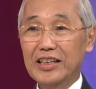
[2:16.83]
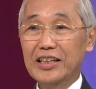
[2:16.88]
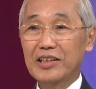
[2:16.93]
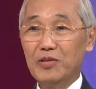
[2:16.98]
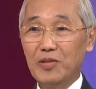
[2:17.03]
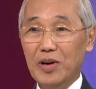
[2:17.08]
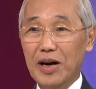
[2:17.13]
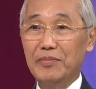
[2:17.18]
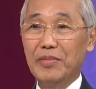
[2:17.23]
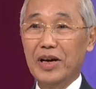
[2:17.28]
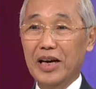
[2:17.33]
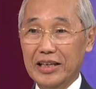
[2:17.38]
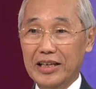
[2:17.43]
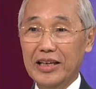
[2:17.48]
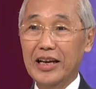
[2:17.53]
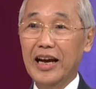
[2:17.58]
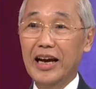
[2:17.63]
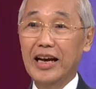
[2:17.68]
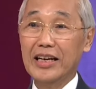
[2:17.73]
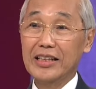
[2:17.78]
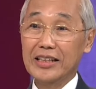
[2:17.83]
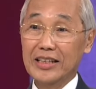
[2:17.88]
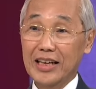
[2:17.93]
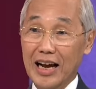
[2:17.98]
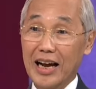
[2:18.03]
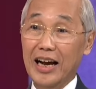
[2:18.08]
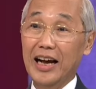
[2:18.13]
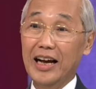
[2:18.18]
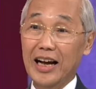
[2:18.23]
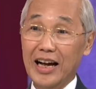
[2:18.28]
เรื่องความขัดแย้ง
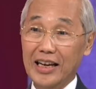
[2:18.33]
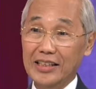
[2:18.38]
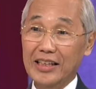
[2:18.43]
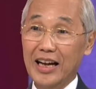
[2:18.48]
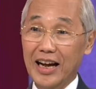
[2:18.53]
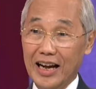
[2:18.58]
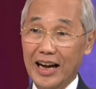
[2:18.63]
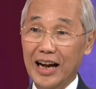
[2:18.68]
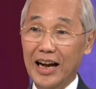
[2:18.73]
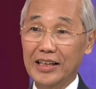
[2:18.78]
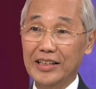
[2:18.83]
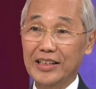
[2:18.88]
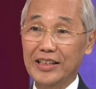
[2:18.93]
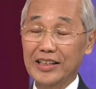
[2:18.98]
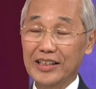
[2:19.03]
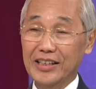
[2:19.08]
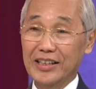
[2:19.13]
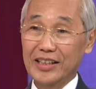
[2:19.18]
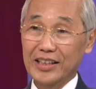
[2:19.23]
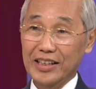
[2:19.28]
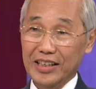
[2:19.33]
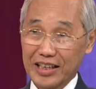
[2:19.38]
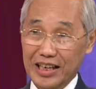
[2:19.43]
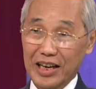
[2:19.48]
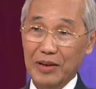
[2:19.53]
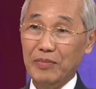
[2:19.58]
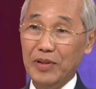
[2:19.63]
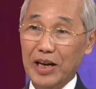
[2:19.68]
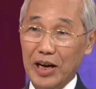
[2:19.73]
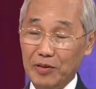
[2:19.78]
ทางการทหาร
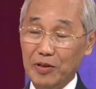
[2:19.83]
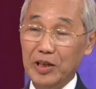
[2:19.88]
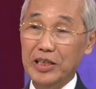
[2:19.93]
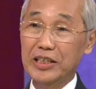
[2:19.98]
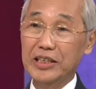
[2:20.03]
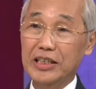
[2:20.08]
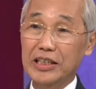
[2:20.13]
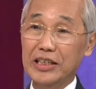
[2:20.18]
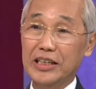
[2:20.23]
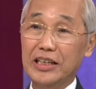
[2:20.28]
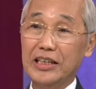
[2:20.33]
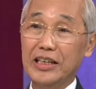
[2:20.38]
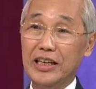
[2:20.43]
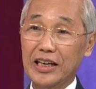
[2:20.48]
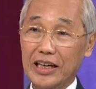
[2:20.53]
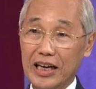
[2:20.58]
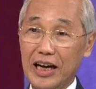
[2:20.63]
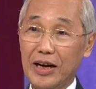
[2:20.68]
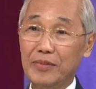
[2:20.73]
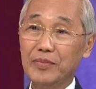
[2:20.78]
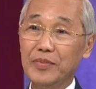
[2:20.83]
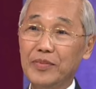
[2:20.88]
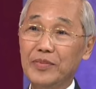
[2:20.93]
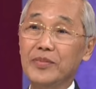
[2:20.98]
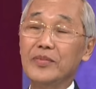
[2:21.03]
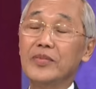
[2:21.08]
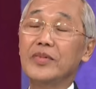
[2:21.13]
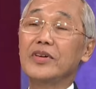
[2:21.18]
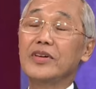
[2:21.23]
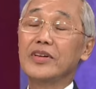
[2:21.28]
กับเกาหลีเหนือนะครับ
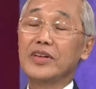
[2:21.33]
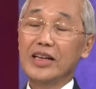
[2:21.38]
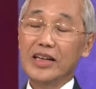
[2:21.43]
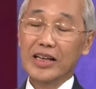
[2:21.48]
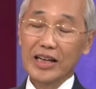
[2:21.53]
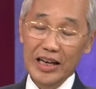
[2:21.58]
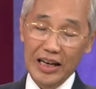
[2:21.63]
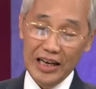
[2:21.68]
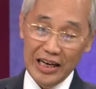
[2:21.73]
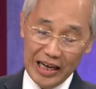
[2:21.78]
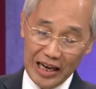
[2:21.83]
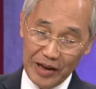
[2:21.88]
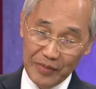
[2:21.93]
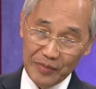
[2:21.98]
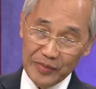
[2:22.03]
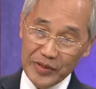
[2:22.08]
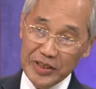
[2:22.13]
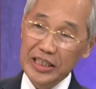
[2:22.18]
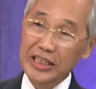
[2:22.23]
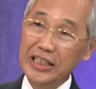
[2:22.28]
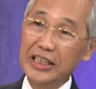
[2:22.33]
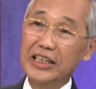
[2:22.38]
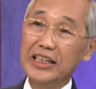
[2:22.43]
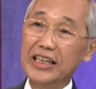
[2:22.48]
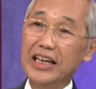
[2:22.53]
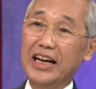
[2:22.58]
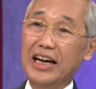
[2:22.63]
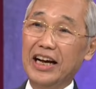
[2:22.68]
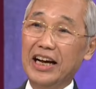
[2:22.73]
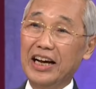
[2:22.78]
กับจีน
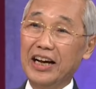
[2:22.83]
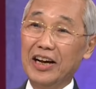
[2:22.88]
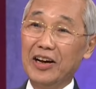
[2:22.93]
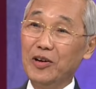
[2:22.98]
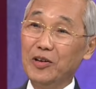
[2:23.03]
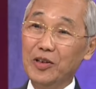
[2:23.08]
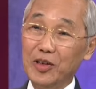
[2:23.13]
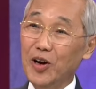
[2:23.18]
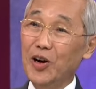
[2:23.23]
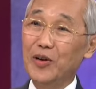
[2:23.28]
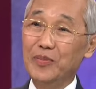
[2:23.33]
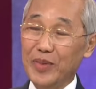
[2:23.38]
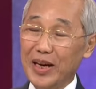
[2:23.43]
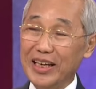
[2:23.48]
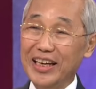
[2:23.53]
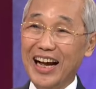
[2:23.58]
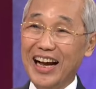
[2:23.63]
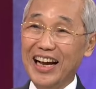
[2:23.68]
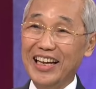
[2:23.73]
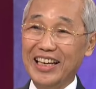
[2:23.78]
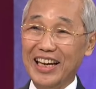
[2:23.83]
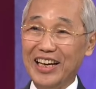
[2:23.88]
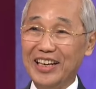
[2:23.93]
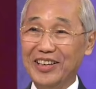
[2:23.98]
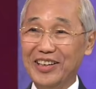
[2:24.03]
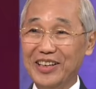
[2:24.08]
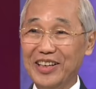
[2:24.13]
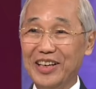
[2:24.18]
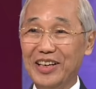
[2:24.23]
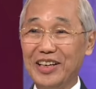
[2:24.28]
เนี่ยเขายอมไม่ได้ใน
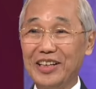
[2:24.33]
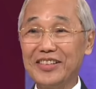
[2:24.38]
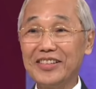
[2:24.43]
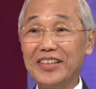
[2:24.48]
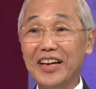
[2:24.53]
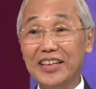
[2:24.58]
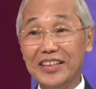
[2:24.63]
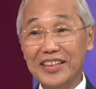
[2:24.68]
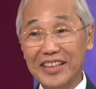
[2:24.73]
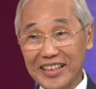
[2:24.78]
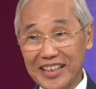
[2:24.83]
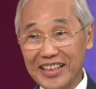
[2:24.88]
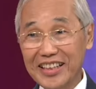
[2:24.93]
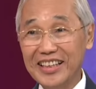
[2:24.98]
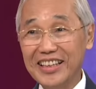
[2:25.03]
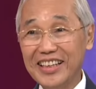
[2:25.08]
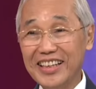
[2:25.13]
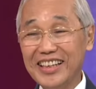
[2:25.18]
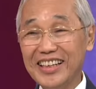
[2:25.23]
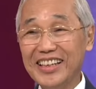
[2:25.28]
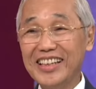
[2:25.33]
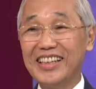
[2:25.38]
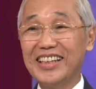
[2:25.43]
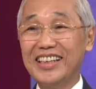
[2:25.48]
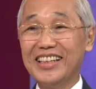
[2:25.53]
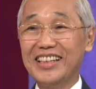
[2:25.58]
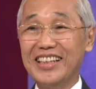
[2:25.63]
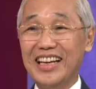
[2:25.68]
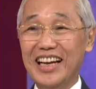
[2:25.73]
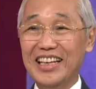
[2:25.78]
เรื่องเศรษฐกิจ
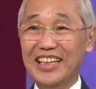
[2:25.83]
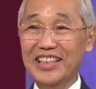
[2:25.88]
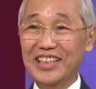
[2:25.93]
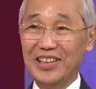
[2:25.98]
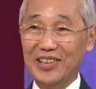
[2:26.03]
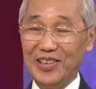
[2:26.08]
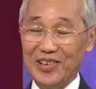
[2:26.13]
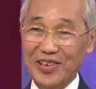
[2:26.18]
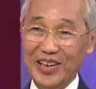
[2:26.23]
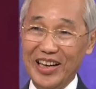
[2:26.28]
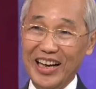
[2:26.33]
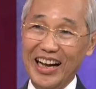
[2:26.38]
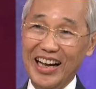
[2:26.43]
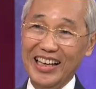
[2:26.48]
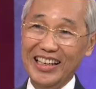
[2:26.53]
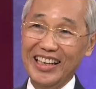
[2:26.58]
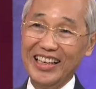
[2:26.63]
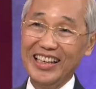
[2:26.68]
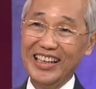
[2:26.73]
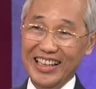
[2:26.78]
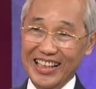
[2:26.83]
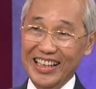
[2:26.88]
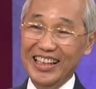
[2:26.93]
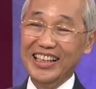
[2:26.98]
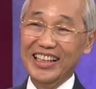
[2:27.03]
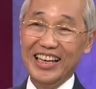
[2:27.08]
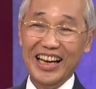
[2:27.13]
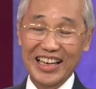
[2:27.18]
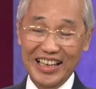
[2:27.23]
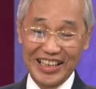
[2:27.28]
ในเรื่องของการ
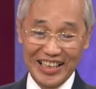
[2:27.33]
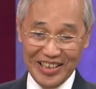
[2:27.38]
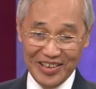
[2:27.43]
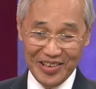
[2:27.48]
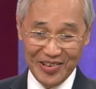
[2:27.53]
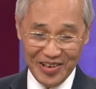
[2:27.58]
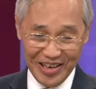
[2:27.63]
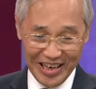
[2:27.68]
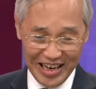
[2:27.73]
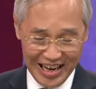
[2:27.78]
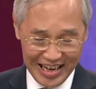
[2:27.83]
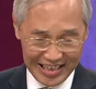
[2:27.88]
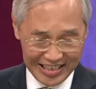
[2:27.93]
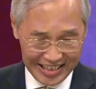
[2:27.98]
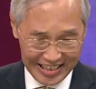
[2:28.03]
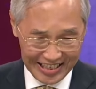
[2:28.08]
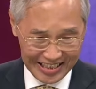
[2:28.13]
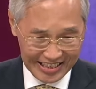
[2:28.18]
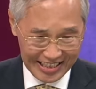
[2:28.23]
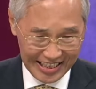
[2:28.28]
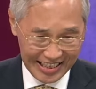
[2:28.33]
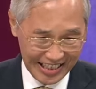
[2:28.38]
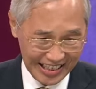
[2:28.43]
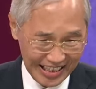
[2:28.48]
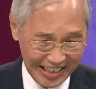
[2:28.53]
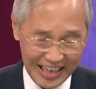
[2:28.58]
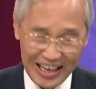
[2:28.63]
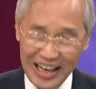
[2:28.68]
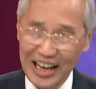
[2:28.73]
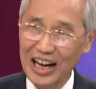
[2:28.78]
ในเรื่องของการที่จี
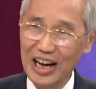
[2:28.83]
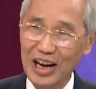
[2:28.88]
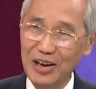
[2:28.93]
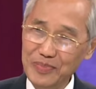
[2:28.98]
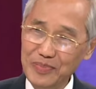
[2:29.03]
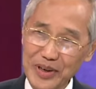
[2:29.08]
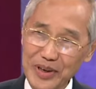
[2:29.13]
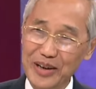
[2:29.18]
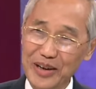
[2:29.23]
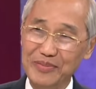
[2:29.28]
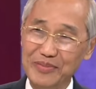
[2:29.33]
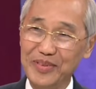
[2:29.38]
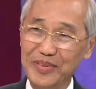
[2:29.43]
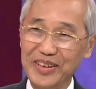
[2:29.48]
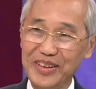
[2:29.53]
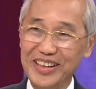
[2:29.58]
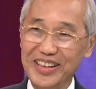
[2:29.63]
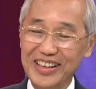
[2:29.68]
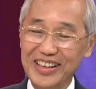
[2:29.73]
นเนี่ยเอาเปรียบ